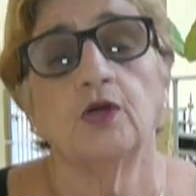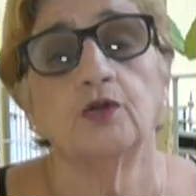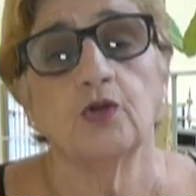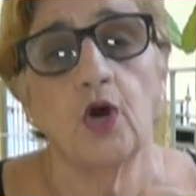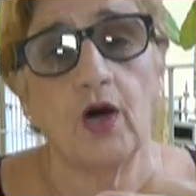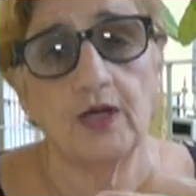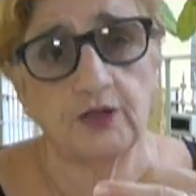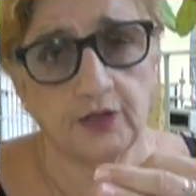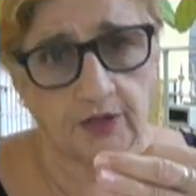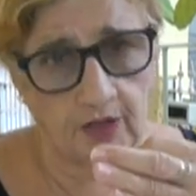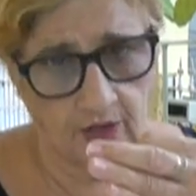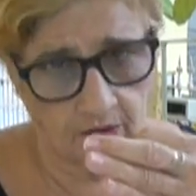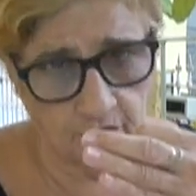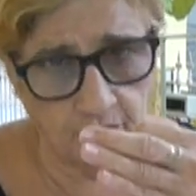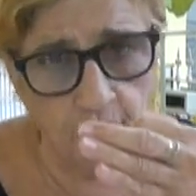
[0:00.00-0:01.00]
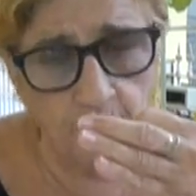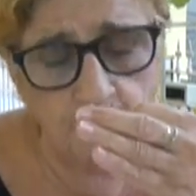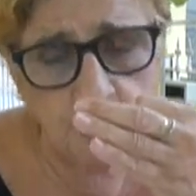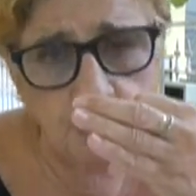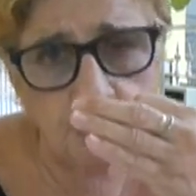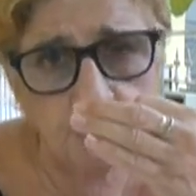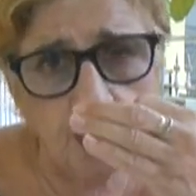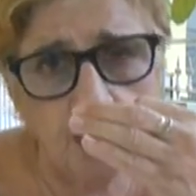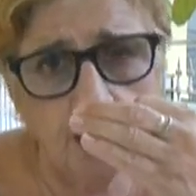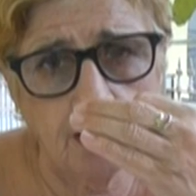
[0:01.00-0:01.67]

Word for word: nós somos